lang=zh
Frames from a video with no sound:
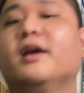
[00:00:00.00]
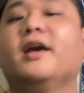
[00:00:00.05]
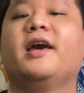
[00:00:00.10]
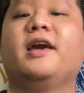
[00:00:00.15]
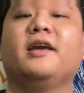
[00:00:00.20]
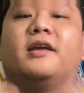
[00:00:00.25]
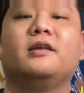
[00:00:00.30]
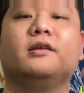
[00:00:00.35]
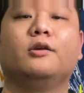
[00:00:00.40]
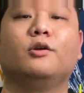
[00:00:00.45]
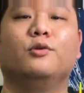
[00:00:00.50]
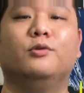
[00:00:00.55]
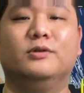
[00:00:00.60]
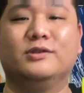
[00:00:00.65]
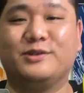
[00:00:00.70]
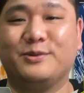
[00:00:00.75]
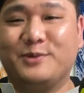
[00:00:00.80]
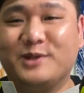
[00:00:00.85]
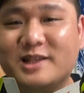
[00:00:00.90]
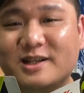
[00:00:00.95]
嘿，我
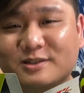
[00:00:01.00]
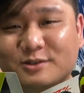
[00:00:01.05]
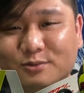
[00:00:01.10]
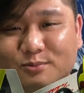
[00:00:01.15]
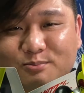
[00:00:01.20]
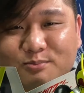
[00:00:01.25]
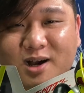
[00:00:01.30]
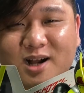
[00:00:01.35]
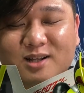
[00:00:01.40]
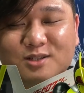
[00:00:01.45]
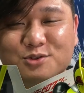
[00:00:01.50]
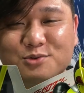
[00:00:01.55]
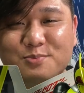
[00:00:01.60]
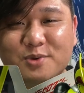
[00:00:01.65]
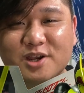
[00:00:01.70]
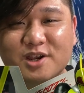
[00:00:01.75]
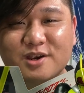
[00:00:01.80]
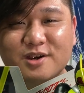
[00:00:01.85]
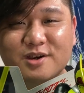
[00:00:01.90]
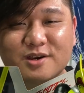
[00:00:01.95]
是米大熊 Much
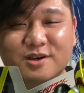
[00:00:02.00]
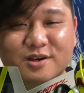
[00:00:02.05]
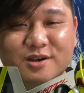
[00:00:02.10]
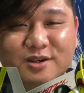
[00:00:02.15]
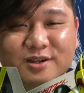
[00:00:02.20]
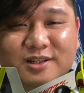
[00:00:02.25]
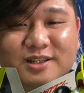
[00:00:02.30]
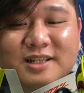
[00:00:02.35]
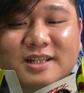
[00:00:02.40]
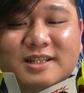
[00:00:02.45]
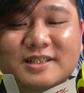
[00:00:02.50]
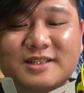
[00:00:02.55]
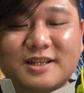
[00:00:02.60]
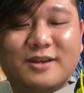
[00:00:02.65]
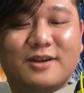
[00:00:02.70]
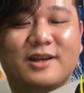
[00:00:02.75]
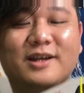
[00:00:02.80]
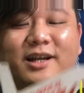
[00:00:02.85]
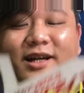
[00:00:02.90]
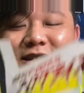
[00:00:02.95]
Bear，今天
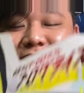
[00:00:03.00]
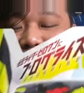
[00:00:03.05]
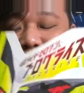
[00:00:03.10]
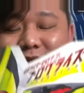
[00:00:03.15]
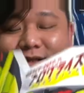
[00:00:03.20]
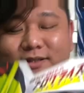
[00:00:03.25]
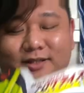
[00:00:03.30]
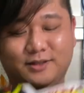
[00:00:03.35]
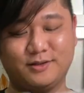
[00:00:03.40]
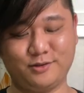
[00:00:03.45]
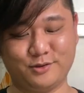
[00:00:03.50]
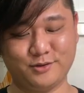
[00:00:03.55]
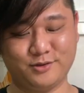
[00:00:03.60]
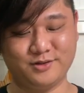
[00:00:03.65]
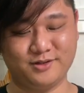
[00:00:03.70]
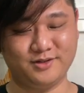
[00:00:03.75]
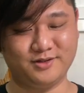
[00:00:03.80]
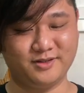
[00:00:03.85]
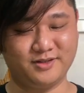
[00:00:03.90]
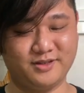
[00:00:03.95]
来开箱的呢，就
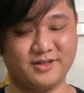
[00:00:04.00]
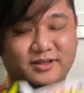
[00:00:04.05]
是这